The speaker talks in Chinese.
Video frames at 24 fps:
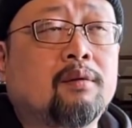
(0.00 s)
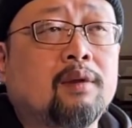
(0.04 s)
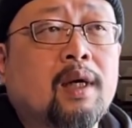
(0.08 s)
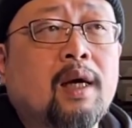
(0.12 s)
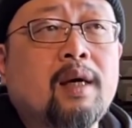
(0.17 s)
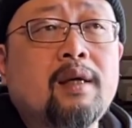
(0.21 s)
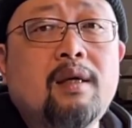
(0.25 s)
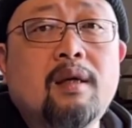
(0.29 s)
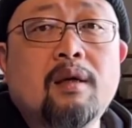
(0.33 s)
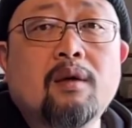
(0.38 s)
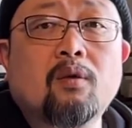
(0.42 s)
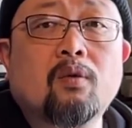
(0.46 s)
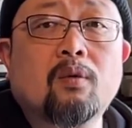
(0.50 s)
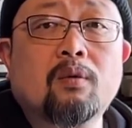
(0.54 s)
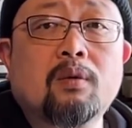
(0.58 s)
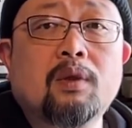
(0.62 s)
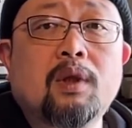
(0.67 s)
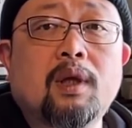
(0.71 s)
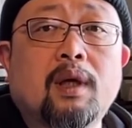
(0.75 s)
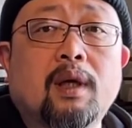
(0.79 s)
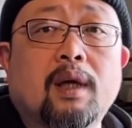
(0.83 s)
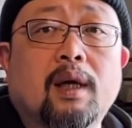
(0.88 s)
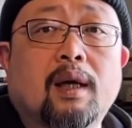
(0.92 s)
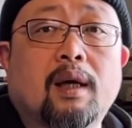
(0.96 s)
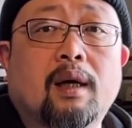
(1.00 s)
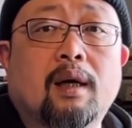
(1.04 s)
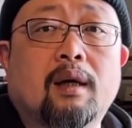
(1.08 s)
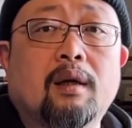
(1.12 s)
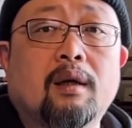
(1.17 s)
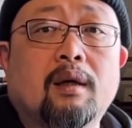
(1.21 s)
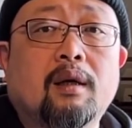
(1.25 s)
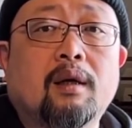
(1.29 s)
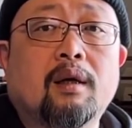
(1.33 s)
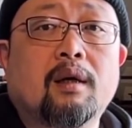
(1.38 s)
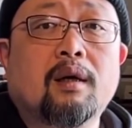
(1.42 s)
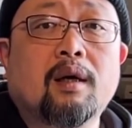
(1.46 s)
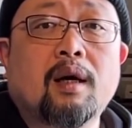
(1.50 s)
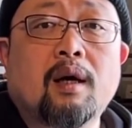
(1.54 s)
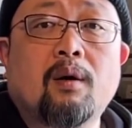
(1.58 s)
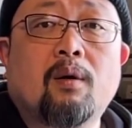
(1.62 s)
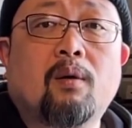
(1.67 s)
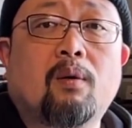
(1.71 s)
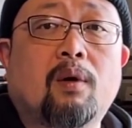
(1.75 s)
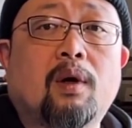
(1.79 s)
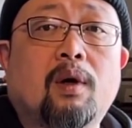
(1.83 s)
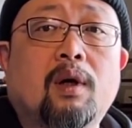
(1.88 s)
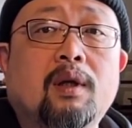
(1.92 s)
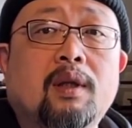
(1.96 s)
他一个工地啊哈干
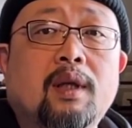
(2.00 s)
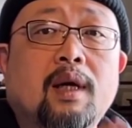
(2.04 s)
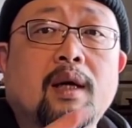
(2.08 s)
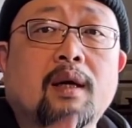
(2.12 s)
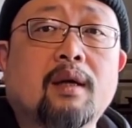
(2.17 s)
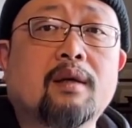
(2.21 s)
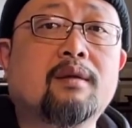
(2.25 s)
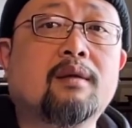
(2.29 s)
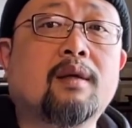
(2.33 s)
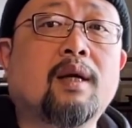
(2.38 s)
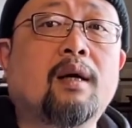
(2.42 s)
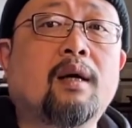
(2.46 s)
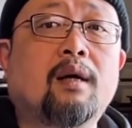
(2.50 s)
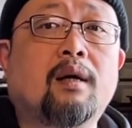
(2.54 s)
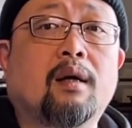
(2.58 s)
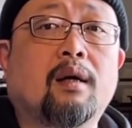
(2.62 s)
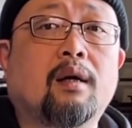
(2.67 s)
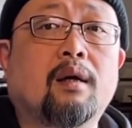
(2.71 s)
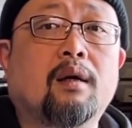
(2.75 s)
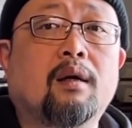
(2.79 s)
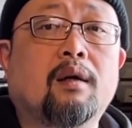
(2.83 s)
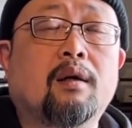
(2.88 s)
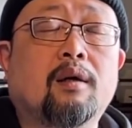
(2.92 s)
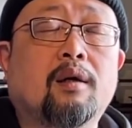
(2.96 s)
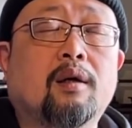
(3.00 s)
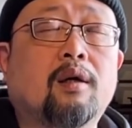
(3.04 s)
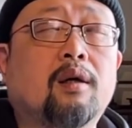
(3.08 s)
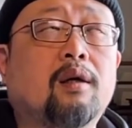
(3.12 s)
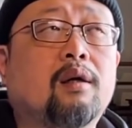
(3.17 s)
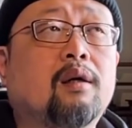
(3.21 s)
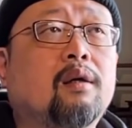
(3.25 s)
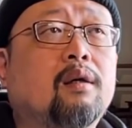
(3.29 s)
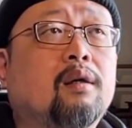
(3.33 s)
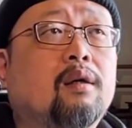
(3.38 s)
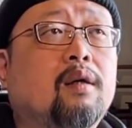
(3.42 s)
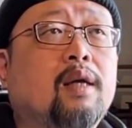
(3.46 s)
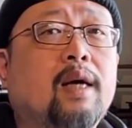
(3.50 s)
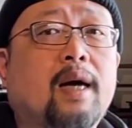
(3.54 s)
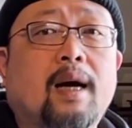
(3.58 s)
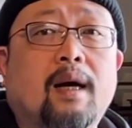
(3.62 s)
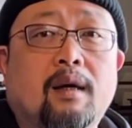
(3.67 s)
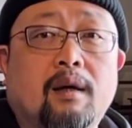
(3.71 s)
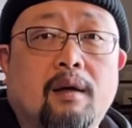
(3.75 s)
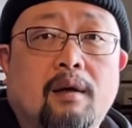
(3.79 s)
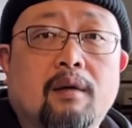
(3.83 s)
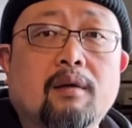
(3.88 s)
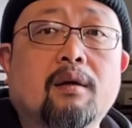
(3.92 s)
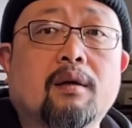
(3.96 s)
活的大概仨人，呃俩
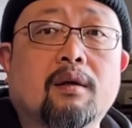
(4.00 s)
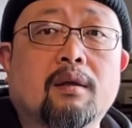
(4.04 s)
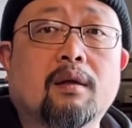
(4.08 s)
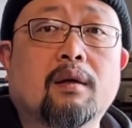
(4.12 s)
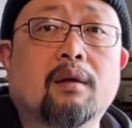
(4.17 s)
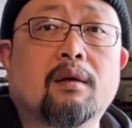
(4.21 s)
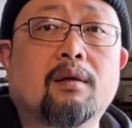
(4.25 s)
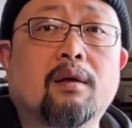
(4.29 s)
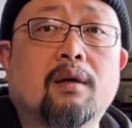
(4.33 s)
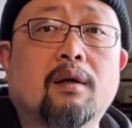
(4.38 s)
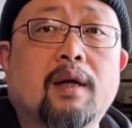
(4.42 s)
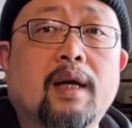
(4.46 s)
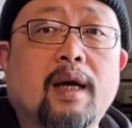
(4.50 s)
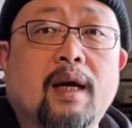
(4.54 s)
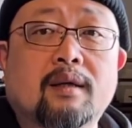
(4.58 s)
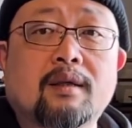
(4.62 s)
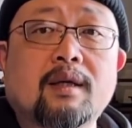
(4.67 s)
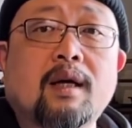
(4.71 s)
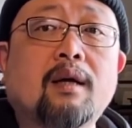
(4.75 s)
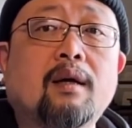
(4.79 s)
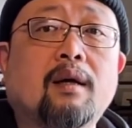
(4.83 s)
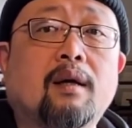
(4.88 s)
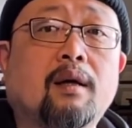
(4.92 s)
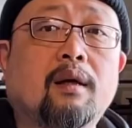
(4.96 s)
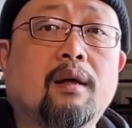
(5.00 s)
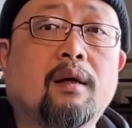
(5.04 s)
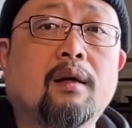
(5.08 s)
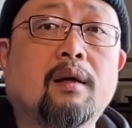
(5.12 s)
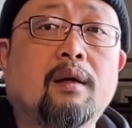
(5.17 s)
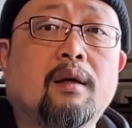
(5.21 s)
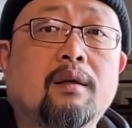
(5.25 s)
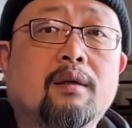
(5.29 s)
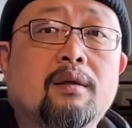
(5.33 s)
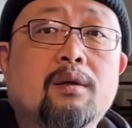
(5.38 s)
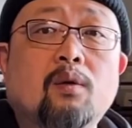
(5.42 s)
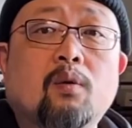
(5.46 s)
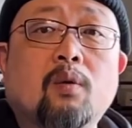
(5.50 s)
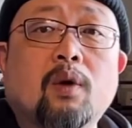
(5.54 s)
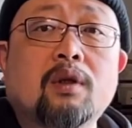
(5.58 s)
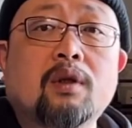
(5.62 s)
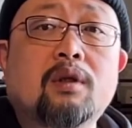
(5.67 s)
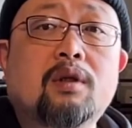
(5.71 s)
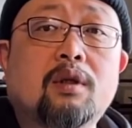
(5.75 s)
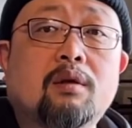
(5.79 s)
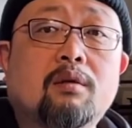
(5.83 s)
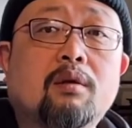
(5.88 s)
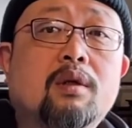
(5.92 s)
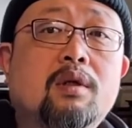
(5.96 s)
人可能有俩仨人，就光
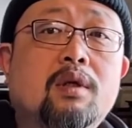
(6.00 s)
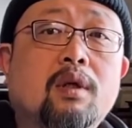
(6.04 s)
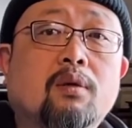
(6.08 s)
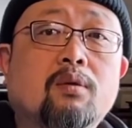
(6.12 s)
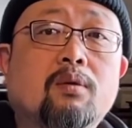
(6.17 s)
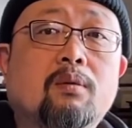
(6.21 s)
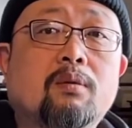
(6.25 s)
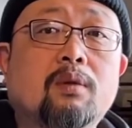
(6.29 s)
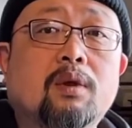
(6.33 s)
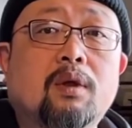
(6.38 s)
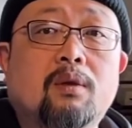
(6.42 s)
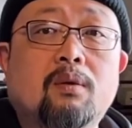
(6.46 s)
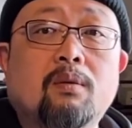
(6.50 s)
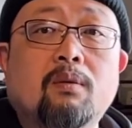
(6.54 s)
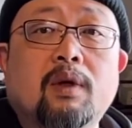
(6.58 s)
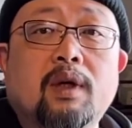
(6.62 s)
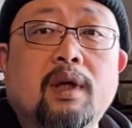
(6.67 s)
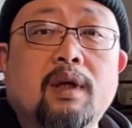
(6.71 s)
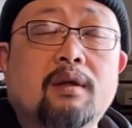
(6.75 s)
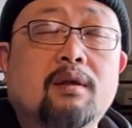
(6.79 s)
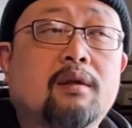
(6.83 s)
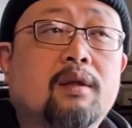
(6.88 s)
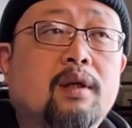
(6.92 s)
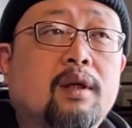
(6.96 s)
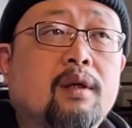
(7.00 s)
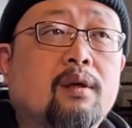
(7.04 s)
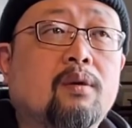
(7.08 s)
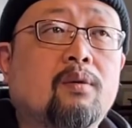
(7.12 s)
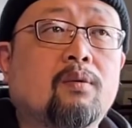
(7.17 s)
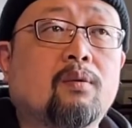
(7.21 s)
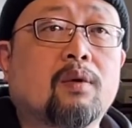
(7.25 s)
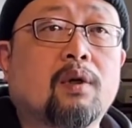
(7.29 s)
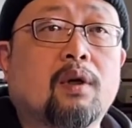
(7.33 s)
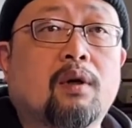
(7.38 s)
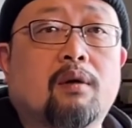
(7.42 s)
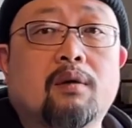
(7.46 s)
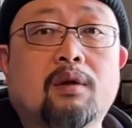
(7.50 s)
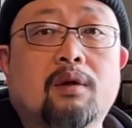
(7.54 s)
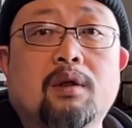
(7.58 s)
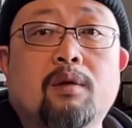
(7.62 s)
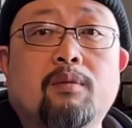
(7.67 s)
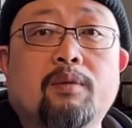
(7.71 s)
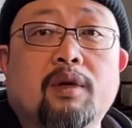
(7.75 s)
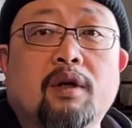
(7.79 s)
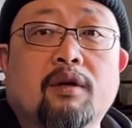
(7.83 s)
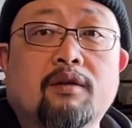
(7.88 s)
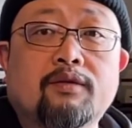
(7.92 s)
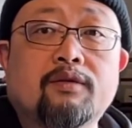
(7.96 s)
指挥交通的，如果这这个路口是
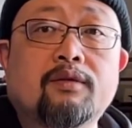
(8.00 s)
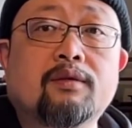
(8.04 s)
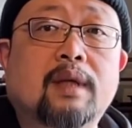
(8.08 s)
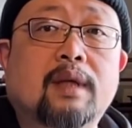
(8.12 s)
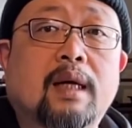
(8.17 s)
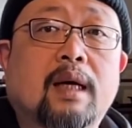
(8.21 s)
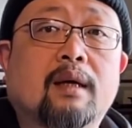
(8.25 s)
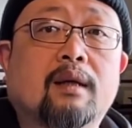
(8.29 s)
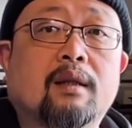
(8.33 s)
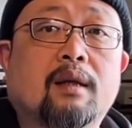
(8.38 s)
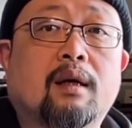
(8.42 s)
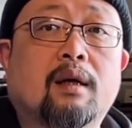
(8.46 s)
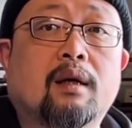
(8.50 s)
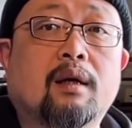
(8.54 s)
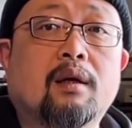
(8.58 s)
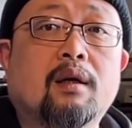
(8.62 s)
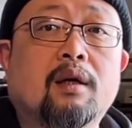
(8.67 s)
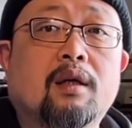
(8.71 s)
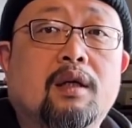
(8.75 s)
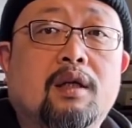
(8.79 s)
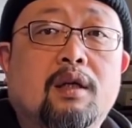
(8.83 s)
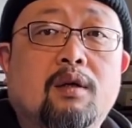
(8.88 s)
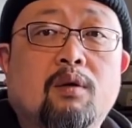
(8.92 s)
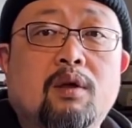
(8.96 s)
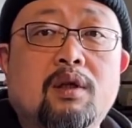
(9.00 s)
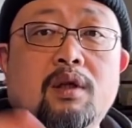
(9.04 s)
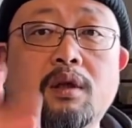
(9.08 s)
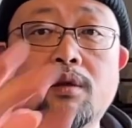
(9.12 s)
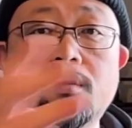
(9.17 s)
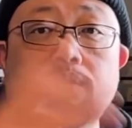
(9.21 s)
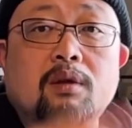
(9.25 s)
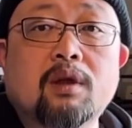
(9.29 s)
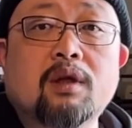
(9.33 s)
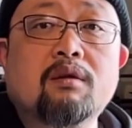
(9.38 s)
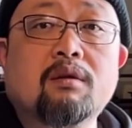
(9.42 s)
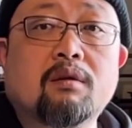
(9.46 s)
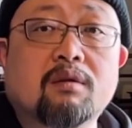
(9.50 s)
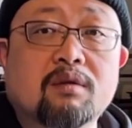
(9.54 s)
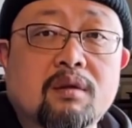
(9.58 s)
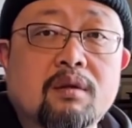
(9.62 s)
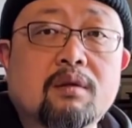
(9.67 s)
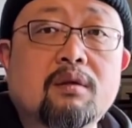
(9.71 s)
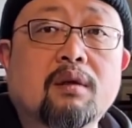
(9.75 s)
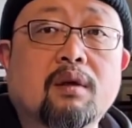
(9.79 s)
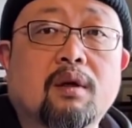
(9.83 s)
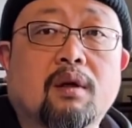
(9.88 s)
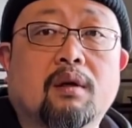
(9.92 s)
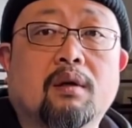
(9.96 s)
比较复杂一点的，指挥交通能够有四
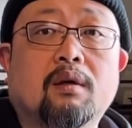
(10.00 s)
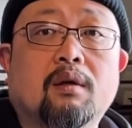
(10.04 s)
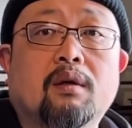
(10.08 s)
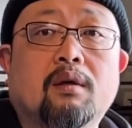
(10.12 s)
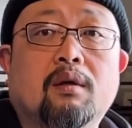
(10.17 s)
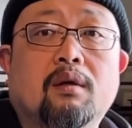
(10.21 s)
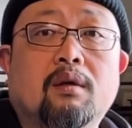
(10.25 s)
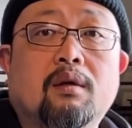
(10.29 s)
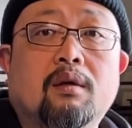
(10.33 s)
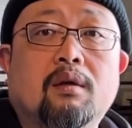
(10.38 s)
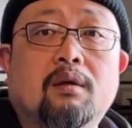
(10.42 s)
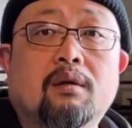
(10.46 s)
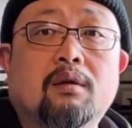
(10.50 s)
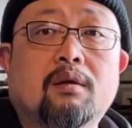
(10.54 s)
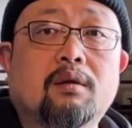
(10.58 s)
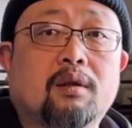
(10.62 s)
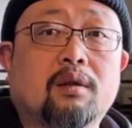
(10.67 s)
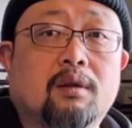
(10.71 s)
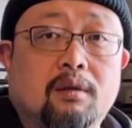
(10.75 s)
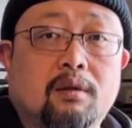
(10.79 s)
个，就